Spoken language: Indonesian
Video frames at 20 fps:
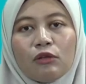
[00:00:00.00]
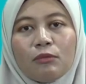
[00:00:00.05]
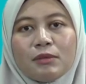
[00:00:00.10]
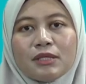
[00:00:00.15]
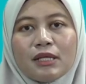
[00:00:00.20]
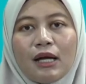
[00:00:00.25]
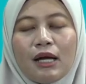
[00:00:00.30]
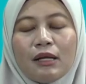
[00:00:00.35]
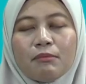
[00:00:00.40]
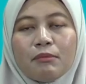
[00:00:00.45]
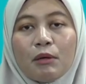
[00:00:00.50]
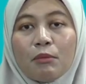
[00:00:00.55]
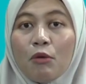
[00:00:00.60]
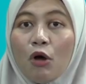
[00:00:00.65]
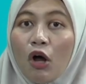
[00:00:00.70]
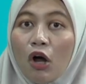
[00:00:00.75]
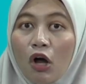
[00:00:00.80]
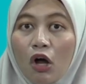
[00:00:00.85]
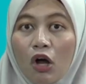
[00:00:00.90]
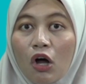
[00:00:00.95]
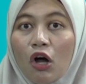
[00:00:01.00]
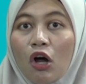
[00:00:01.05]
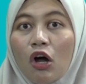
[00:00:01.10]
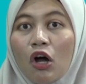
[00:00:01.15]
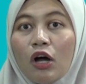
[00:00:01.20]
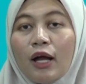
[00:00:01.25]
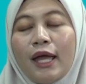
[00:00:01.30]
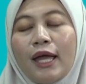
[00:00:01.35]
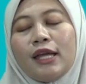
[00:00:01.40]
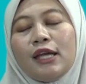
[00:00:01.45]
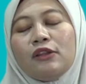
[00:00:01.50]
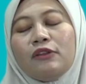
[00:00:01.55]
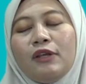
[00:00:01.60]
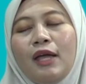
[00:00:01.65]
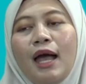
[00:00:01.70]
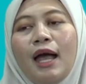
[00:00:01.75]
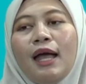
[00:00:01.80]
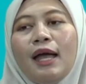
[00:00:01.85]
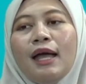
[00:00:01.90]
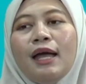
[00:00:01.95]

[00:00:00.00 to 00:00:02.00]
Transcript: Atau misalkan berbohong kayak gitu ya.